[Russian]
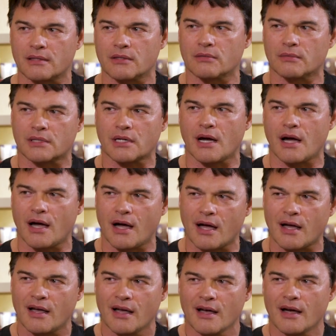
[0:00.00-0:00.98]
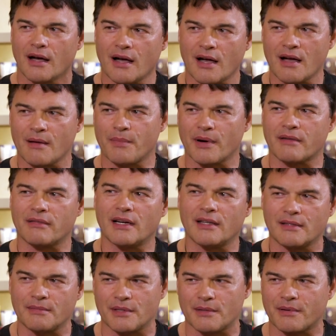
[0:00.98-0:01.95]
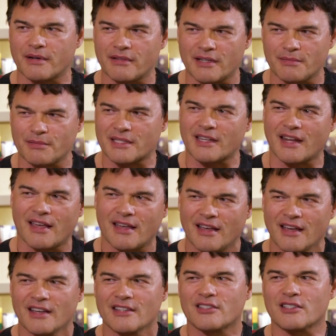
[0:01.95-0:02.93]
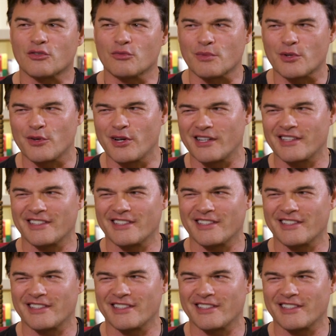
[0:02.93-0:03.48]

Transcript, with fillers: И ты думаешь, а, а, а похвалите меня, похвалите быстрее, сейчас умру.